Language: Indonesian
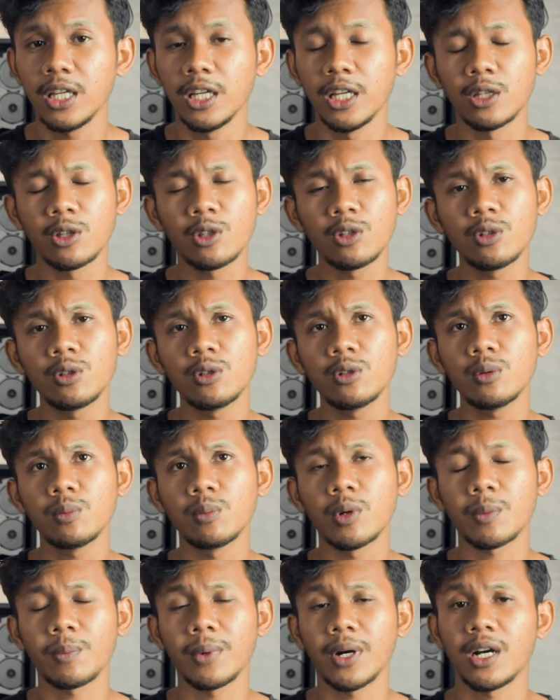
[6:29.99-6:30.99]
itu
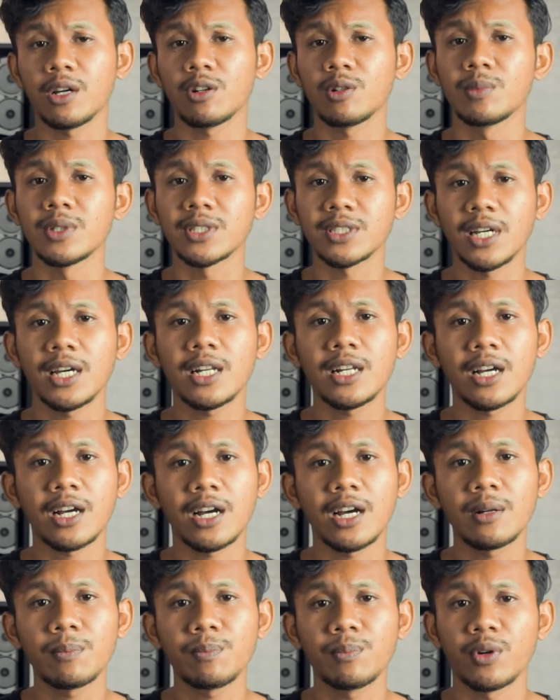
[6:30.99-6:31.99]
berpengaruh besar
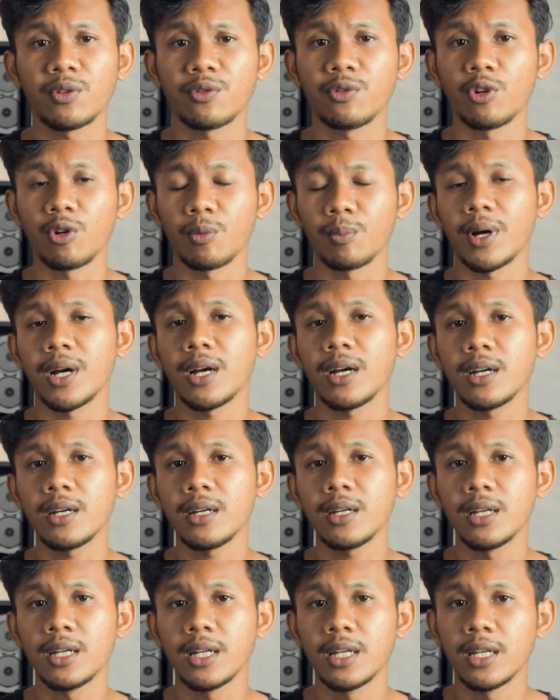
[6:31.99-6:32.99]
dengan performa